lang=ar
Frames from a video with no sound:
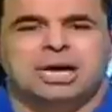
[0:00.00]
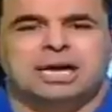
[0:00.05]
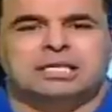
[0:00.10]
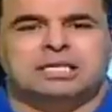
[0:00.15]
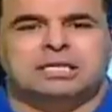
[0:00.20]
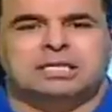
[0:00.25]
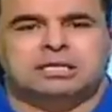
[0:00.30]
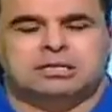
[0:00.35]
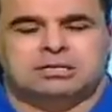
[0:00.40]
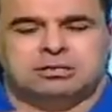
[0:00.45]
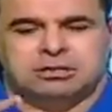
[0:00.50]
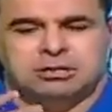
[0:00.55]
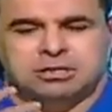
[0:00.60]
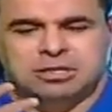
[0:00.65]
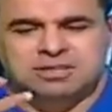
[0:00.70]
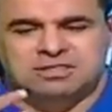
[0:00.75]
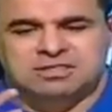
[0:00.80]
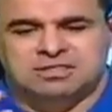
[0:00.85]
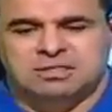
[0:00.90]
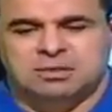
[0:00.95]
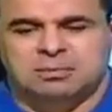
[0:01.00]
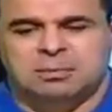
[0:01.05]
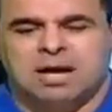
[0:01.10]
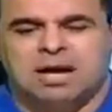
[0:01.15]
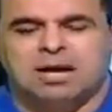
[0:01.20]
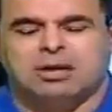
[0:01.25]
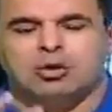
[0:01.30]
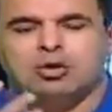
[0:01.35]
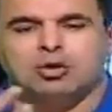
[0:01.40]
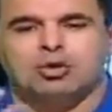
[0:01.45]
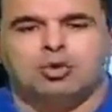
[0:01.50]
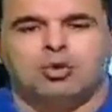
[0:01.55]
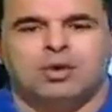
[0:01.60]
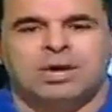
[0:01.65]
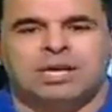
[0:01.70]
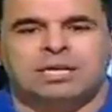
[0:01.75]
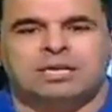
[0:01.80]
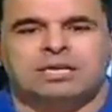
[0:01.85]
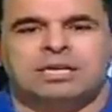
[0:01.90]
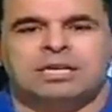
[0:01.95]
يعني آه، انطباع
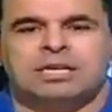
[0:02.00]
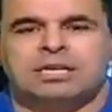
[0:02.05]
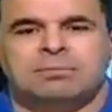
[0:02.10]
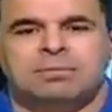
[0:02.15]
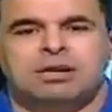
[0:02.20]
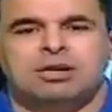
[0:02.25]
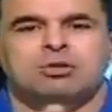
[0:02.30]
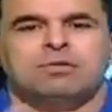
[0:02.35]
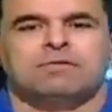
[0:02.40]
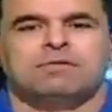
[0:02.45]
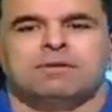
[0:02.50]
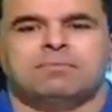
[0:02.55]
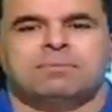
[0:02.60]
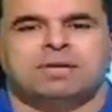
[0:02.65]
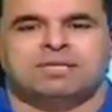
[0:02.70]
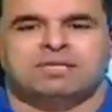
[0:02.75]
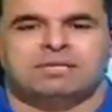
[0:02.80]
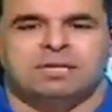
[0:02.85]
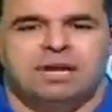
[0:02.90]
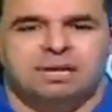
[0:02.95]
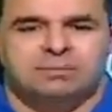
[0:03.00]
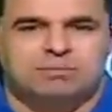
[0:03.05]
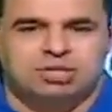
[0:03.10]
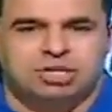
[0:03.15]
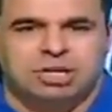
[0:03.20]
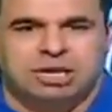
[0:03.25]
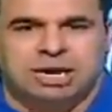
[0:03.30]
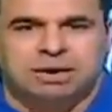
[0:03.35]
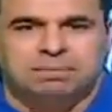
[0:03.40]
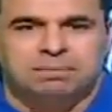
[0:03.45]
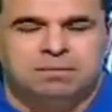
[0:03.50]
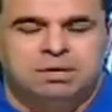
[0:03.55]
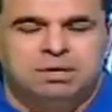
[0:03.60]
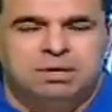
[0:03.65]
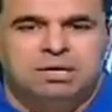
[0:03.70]
لاورجواي ان مليون في المية صلاح مش هيلعب